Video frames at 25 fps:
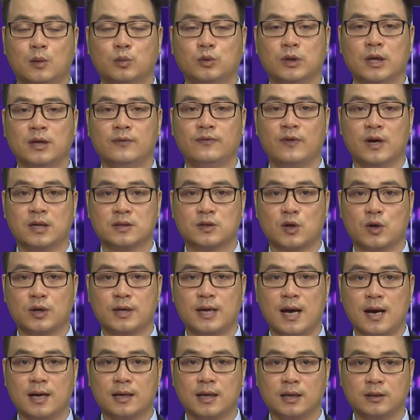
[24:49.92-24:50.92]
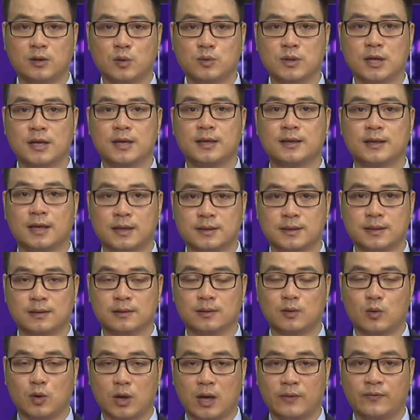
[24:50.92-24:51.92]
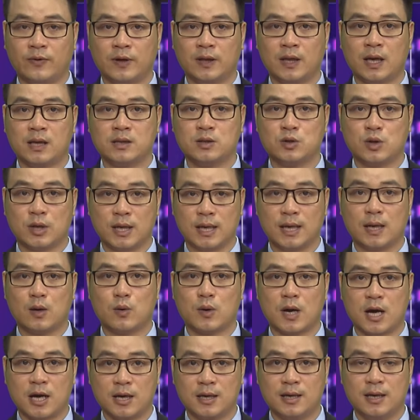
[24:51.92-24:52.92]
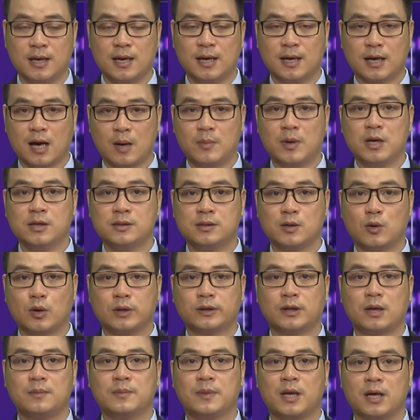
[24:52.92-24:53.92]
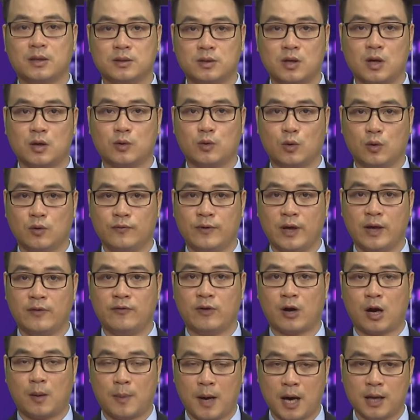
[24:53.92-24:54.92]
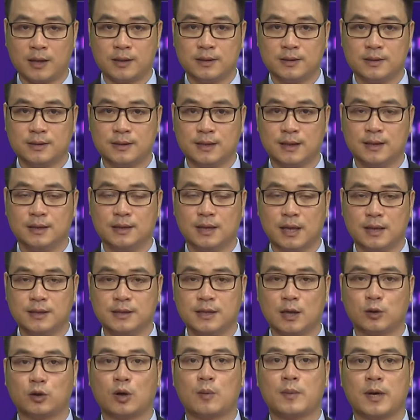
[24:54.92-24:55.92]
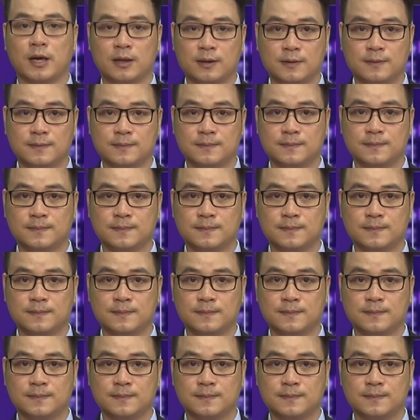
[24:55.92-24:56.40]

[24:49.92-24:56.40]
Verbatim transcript: Thông tin vừa rồi đã kết thúc chương trình thời sự của Đài Phát Thanh truyền hình Lào Cai. Cảm ơn sự quan tâm theo dõi của quý vị và các bạn. Xin kính chào tạm biệt.